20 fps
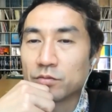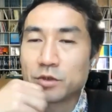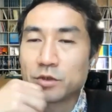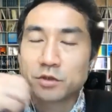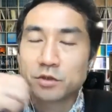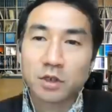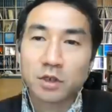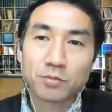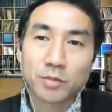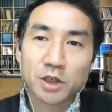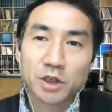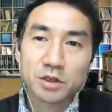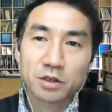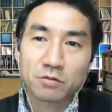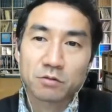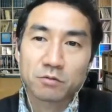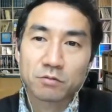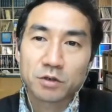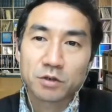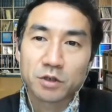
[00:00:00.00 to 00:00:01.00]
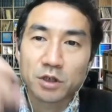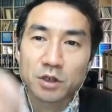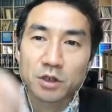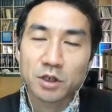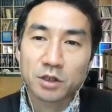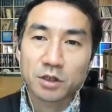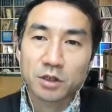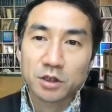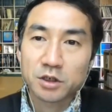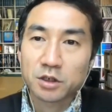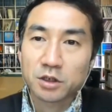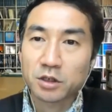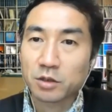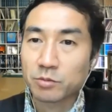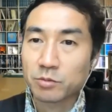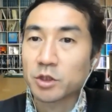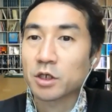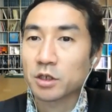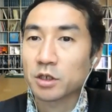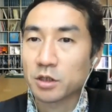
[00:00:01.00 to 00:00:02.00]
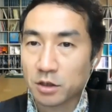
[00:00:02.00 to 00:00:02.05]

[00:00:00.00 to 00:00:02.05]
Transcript: スがまさにこう家にやってきちゃったみた